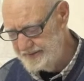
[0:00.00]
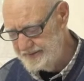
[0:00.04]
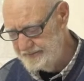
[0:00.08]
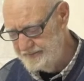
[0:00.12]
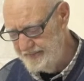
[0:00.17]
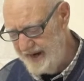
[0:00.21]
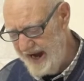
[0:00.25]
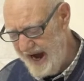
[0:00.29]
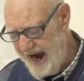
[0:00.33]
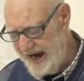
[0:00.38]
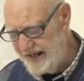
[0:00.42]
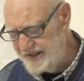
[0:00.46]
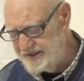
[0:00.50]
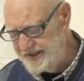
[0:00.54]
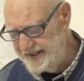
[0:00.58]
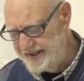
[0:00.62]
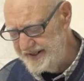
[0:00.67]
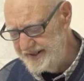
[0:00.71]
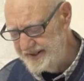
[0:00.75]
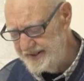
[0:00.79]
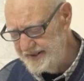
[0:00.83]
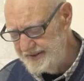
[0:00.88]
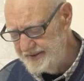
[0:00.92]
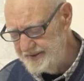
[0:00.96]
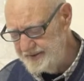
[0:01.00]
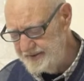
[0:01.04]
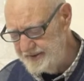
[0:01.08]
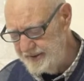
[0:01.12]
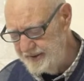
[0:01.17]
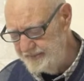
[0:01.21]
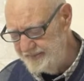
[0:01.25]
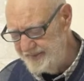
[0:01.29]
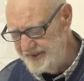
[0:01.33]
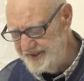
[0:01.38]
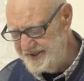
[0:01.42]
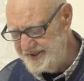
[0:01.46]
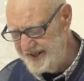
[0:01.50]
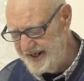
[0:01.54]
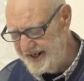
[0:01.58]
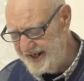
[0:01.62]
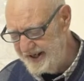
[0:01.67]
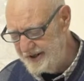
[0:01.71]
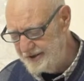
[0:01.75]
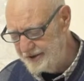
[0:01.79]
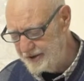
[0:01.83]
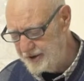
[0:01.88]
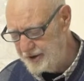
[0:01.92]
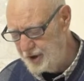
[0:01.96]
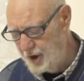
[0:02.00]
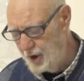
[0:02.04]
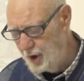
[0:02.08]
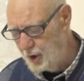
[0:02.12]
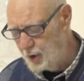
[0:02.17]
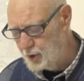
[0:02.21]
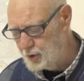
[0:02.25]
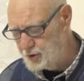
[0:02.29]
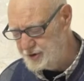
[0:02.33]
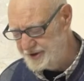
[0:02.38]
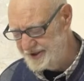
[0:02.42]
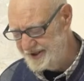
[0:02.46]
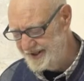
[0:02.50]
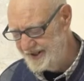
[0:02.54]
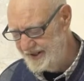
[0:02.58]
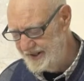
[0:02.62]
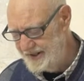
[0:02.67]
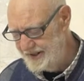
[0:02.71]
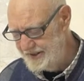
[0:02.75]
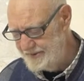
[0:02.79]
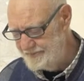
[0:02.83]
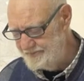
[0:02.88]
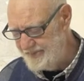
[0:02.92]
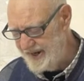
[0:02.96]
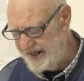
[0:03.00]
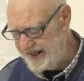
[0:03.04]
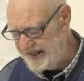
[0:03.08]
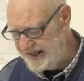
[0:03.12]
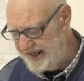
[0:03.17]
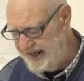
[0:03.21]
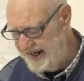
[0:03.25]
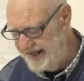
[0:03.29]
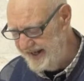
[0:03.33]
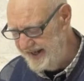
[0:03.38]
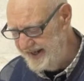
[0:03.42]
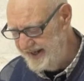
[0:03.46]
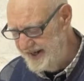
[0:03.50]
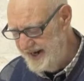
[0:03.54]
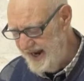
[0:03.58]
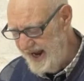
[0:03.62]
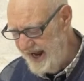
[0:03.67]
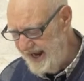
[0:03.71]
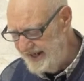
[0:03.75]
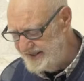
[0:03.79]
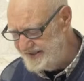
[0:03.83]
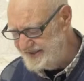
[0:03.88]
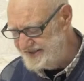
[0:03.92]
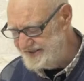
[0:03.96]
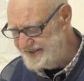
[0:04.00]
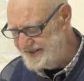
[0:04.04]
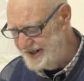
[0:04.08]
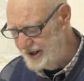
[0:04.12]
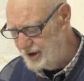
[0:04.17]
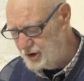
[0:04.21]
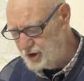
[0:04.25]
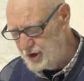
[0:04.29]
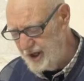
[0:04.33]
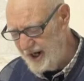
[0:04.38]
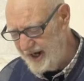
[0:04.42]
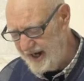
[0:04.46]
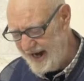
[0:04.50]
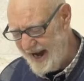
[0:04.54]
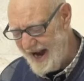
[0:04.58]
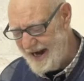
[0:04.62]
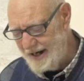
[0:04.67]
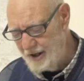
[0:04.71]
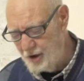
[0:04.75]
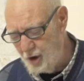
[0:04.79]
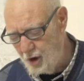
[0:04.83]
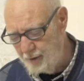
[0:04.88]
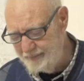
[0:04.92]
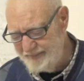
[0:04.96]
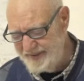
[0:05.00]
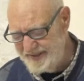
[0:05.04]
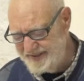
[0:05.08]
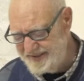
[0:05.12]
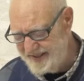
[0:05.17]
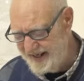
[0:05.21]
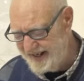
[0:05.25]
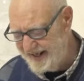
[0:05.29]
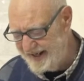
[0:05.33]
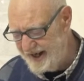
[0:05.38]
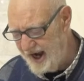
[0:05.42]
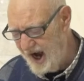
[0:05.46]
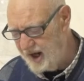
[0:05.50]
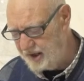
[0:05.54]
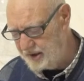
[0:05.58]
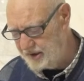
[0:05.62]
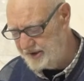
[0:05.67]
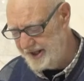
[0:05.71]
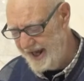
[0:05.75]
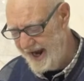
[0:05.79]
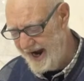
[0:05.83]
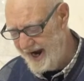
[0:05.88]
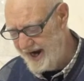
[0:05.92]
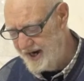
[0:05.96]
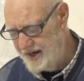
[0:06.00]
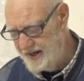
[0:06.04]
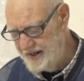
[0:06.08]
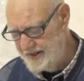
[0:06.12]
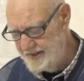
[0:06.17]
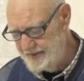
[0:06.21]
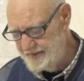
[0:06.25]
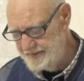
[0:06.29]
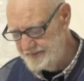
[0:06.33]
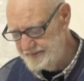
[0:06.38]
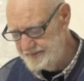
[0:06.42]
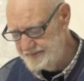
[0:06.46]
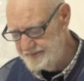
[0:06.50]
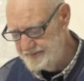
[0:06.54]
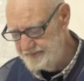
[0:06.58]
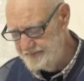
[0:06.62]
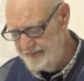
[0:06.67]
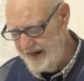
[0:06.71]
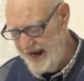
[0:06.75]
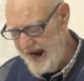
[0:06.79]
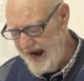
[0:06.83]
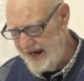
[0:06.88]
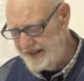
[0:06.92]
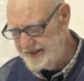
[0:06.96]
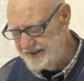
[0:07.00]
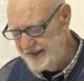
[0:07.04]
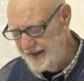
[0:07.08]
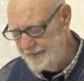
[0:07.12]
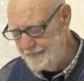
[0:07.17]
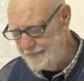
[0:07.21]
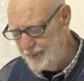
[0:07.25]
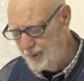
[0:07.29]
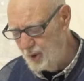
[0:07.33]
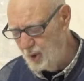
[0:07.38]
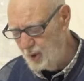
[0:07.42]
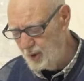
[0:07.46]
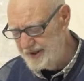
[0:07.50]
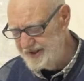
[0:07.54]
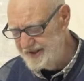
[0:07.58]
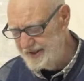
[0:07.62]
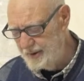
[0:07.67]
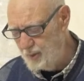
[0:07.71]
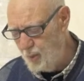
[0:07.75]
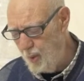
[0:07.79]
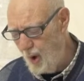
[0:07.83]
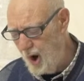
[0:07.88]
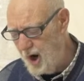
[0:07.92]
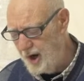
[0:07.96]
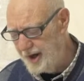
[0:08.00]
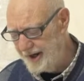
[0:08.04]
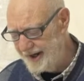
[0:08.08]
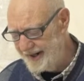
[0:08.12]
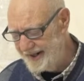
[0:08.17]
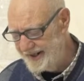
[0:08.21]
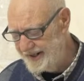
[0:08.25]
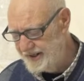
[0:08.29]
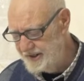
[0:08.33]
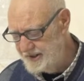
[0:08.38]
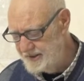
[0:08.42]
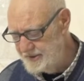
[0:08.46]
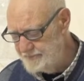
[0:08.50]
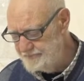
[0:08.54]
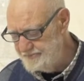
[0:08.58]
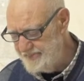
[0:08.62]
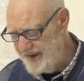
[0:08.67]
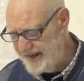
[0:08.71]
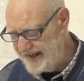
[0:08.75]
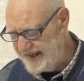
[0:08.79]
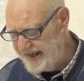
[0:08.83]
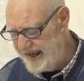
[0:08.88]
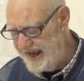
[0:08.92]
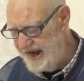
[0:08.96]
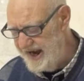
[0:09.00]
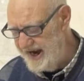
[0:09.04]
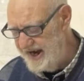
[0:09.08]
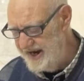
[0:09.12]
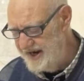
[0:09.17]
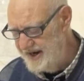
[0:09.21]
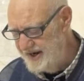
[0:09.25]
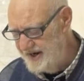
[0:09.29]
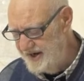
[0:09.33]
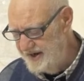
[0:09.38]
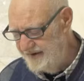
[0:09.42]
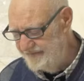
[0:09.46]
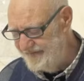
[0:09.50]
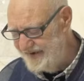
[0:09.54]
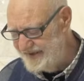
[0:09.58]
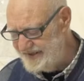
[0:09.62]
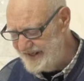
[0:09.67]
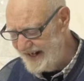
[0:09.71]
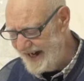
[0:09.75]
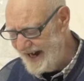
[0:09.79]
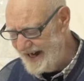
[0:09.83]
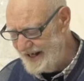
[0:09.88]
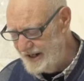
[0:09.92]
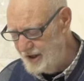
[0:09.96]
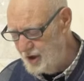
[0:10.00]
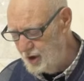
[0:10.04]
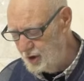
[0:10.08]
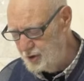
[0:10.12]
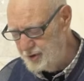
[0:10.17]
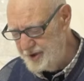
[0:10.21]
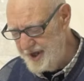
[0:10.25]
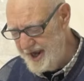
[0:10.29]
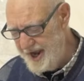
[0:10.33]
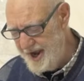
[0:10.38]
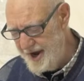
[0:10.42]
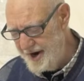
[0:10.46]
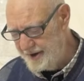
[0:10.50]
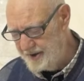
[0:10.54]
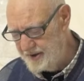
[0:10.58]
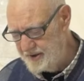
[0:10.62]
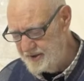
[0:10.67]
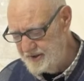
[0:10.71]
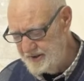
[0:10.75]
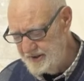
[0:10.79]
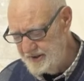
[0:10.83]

Beati i misericordiosi, perché essi otterranno misericordia. Beati i puri di cuore, perché vedranno Dio.